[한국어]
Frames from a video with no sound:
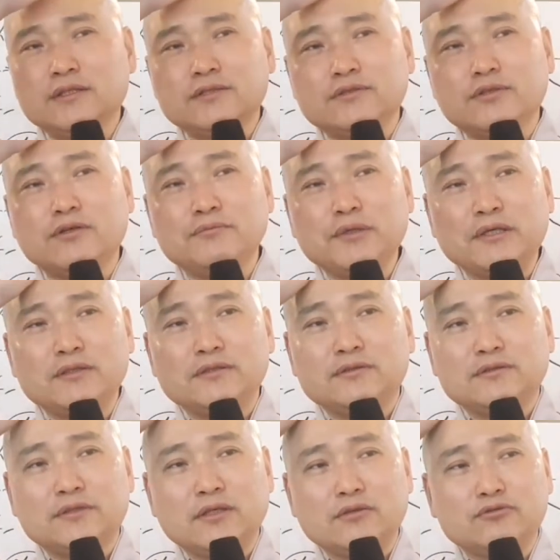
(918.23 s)

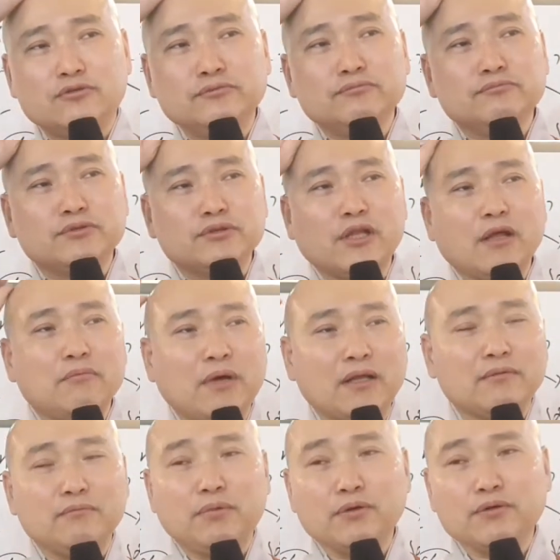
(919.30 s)
처음에는 이제 군
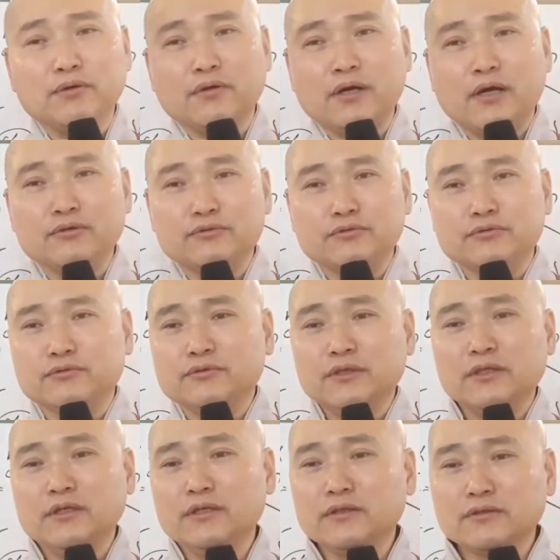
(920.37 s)
부대만 포격하고
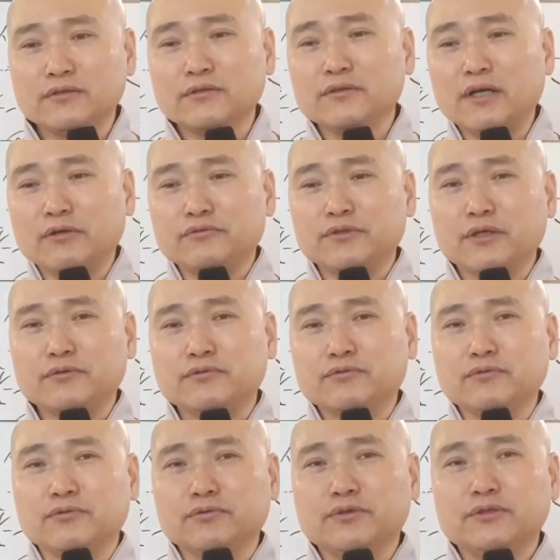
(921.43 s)
그런다고
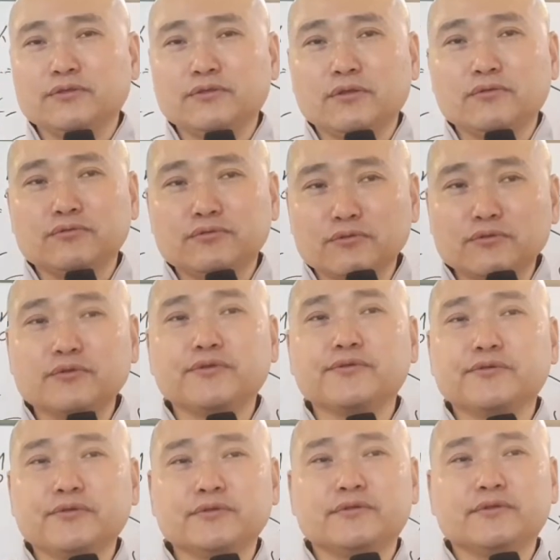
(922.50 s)
그랬고 실제로는 좀
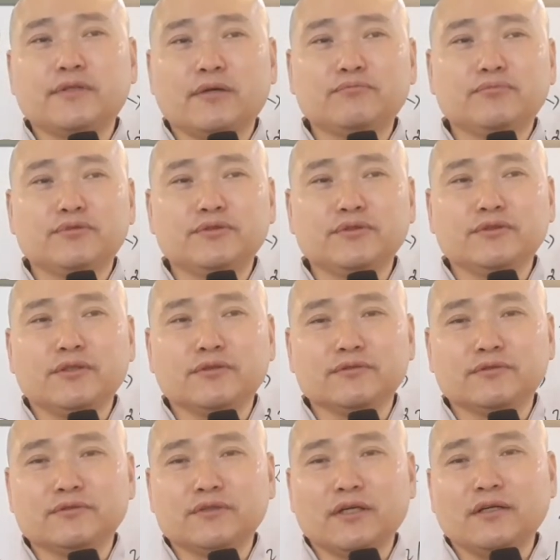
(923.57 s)
그런 것 듯한
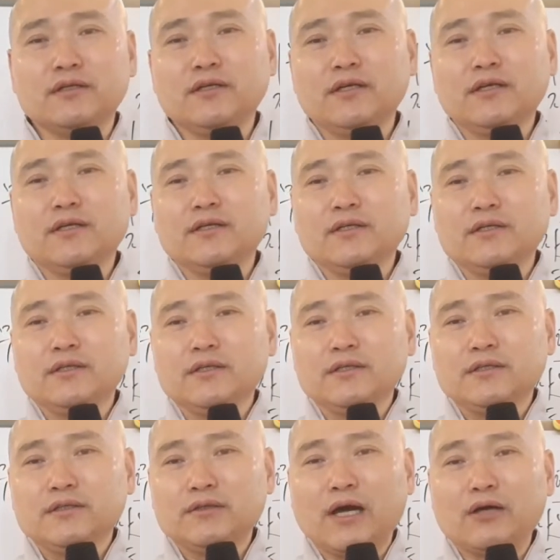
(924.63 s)
분위기였는데
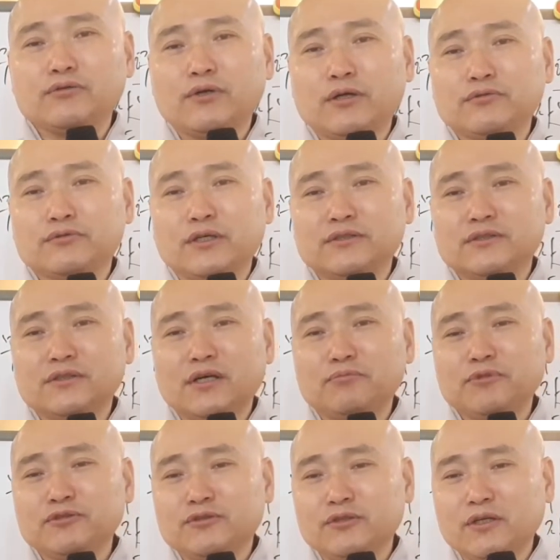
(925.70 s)
하루하루가
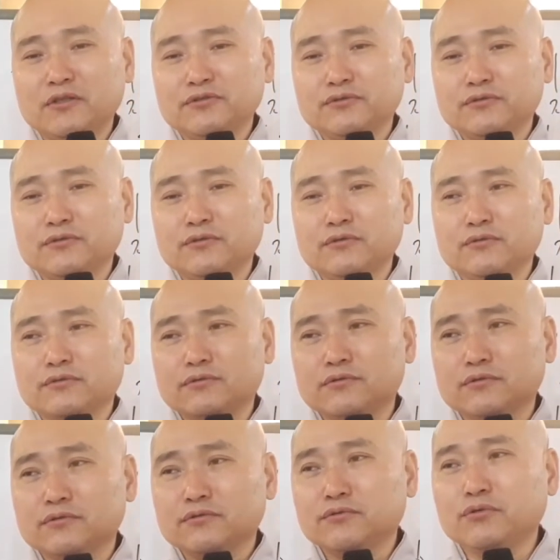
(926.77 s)
지나면 지날수록
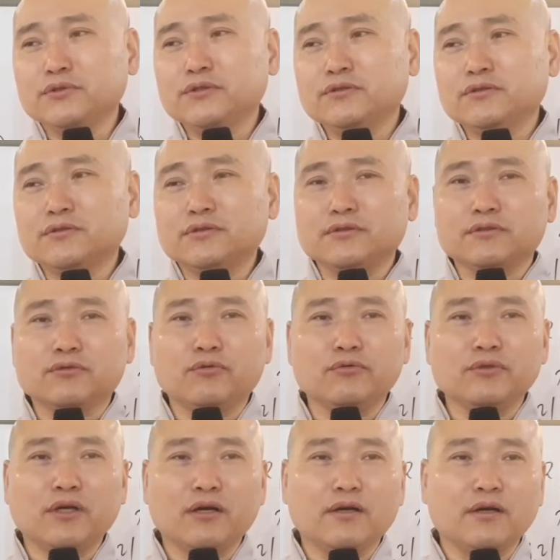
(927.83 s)
도시들을
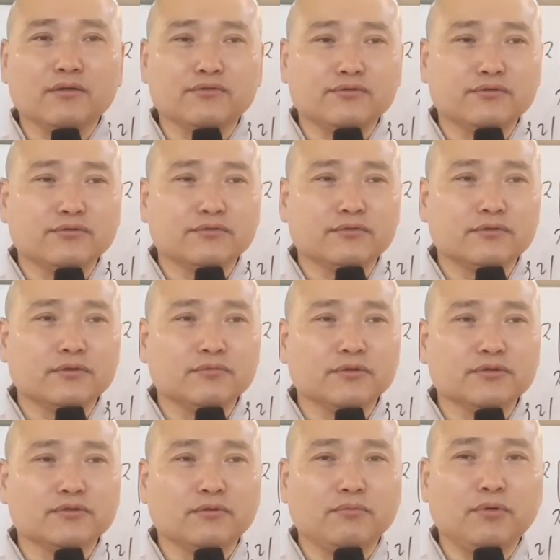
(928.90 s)
공략하고
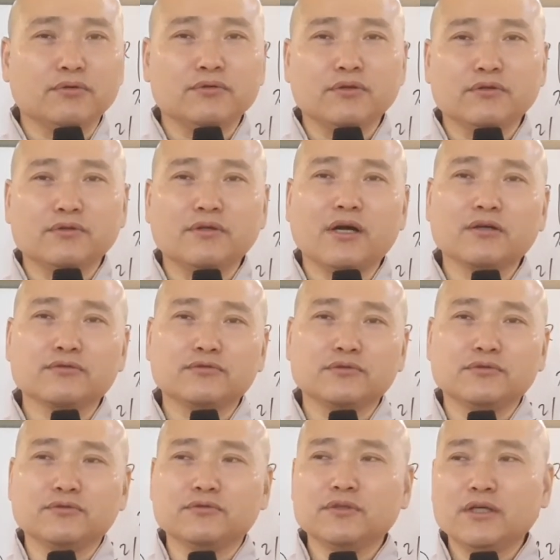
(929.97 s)
그러면서 폭격을
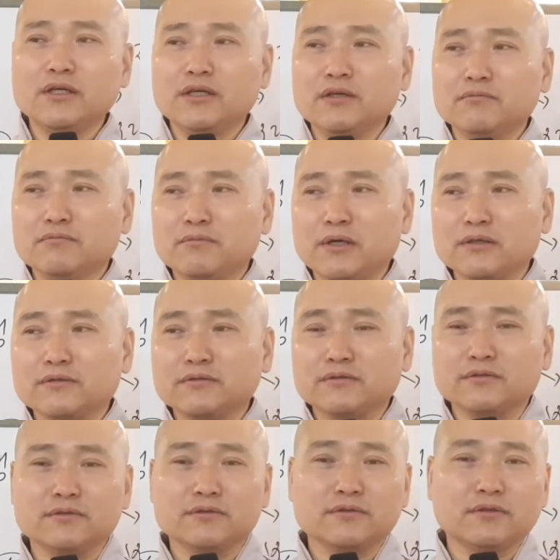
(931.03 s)
하고 막
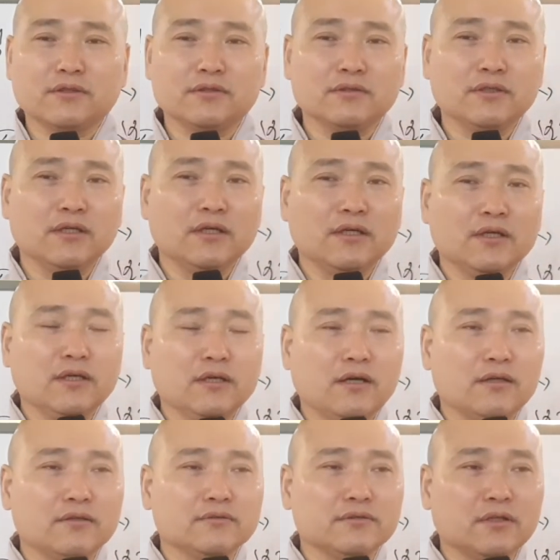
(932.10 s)
그렇게
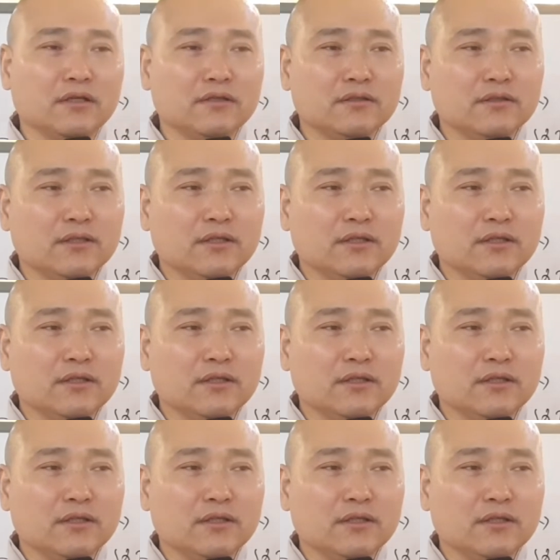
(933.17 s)
하는데